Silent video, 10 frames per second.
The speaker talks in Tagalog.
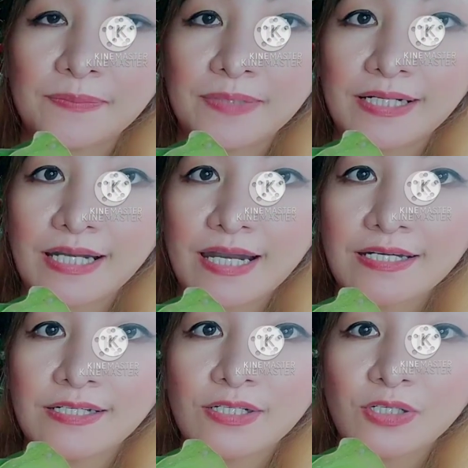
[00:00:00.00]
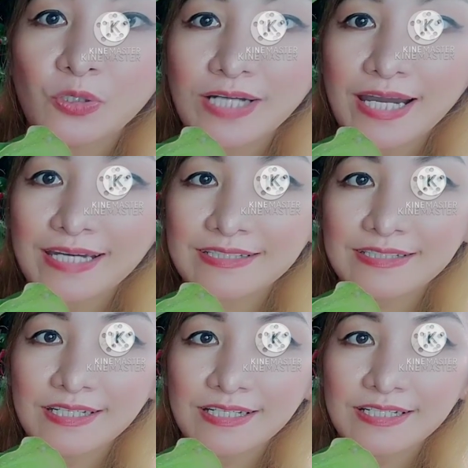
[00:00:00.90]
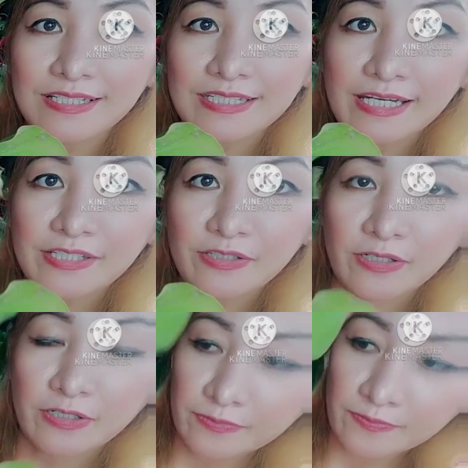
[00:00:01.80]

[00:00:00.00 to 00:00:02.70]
mga ugat. Yan, oh.